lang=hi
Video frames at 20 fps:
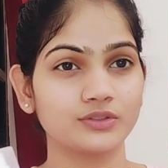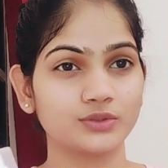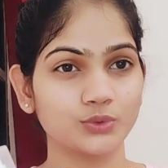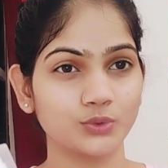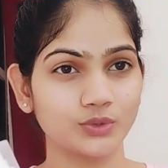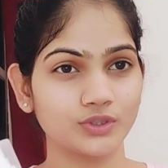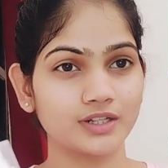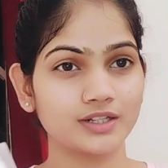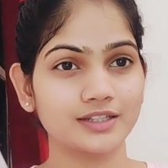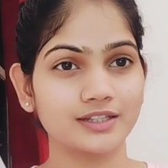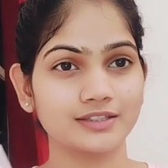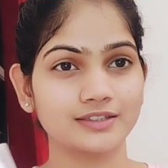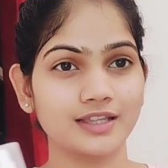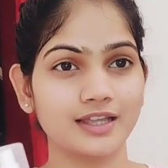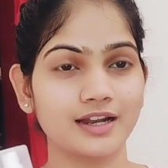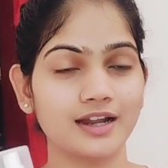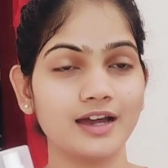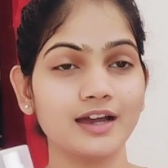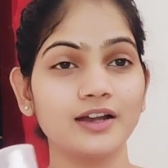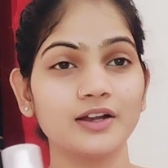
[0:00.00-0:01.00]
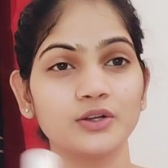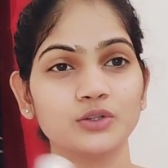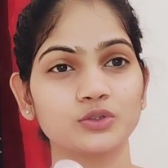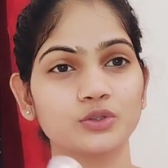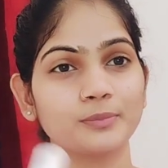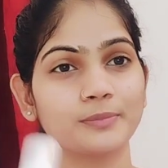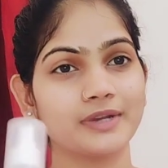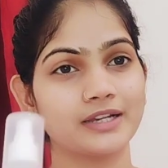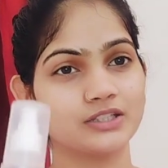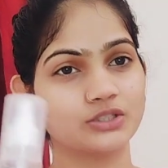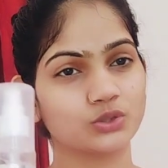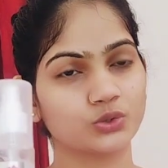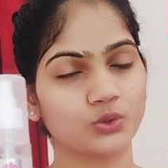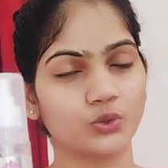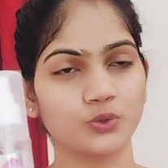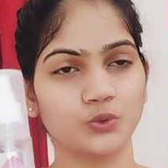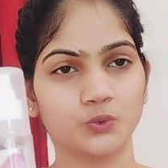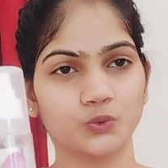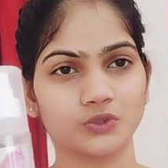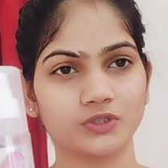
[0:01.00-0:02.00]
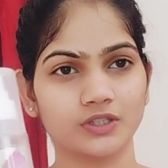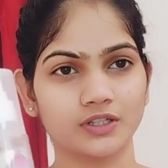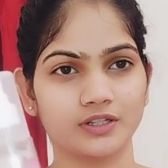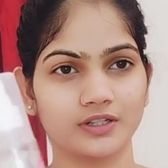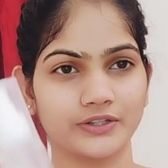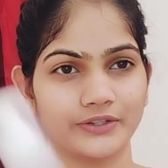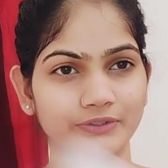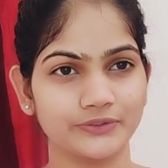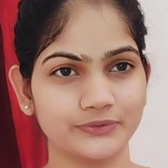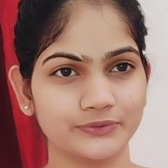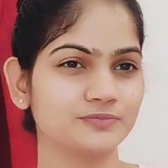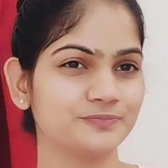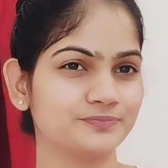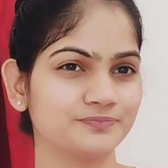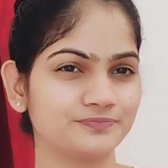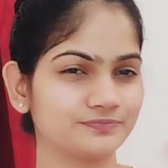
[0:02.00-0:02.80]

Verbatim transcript: टोनर की तरह तो मैं इसको यूज़ कर रही हूँ